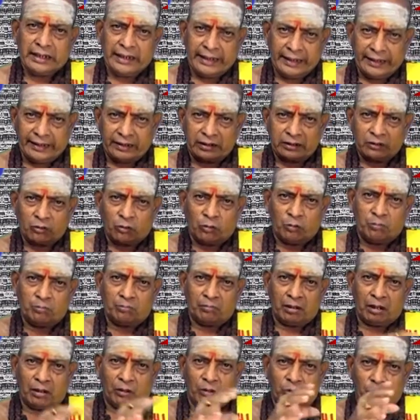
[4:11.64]
ஏன்
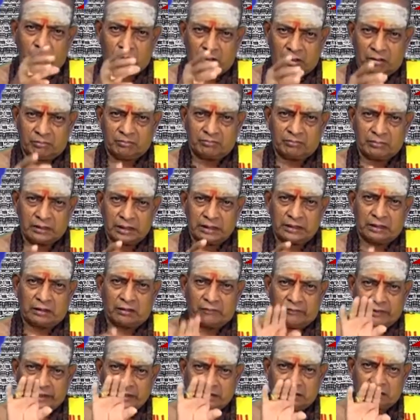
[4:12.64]
கும்பகோணம்
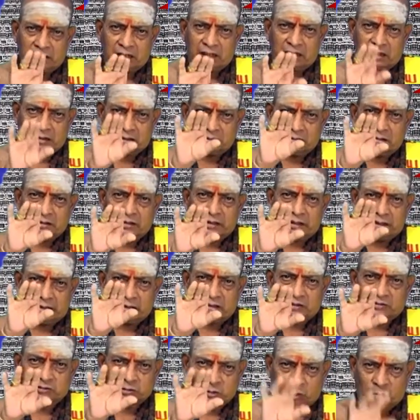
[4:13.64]
என்று வைத்தார்கள்
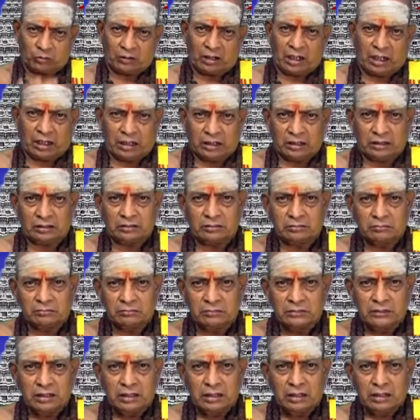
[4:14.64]
என்று சொன்னால்
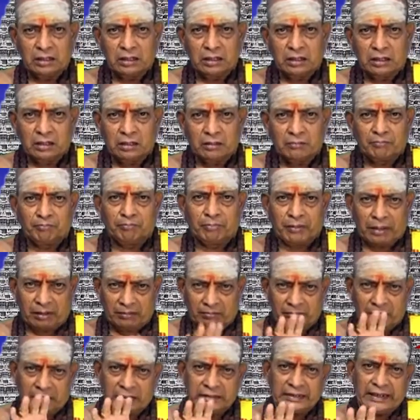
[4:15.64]

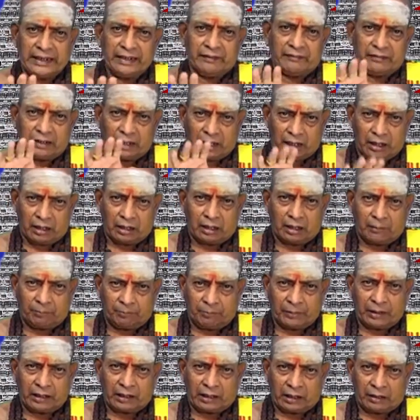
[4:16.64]

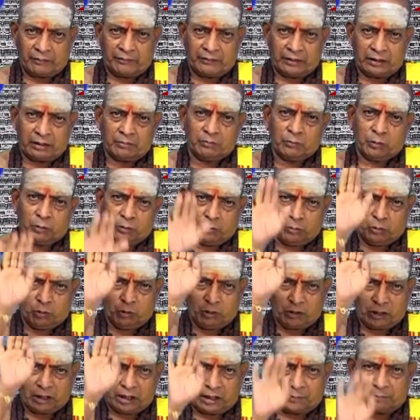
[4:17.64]
பிரம்மதேவராகப்பட்டவர் முன்பு
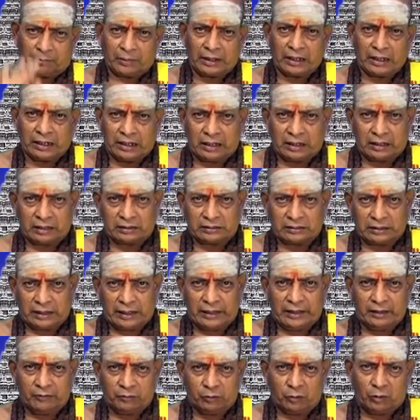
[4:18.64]
ஒரு
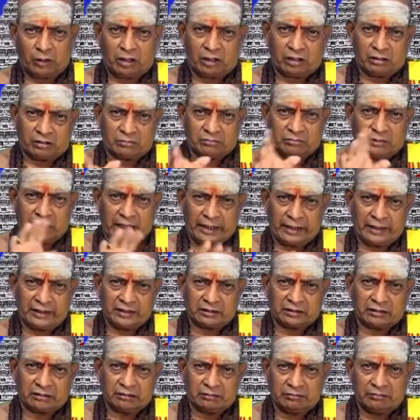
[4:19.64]
கர்ப்பகாலத்திலே உலகம்
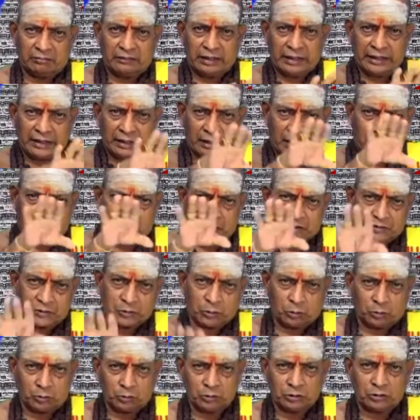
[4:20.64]
அனைத்தையும் நீரால்
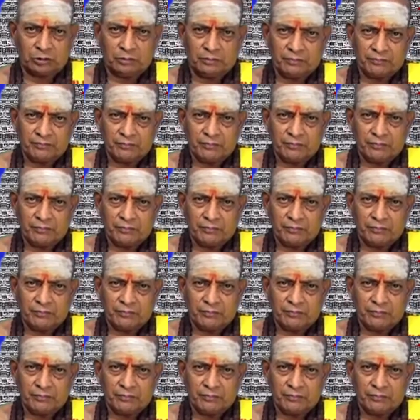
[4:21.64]
சூழ்ந்து